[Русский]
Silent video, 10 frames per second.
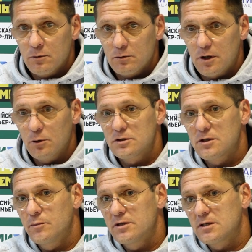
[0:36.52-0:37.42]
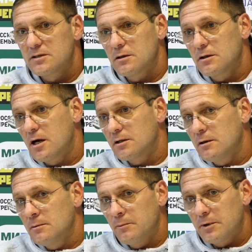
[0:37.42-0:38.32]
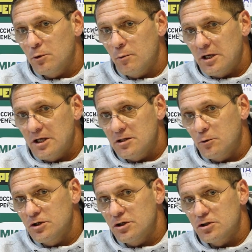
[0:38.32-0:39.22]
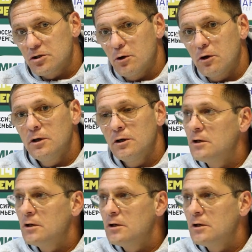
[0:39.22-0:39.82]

Удалось забиться стандарта, потом, конечно, очень тяжело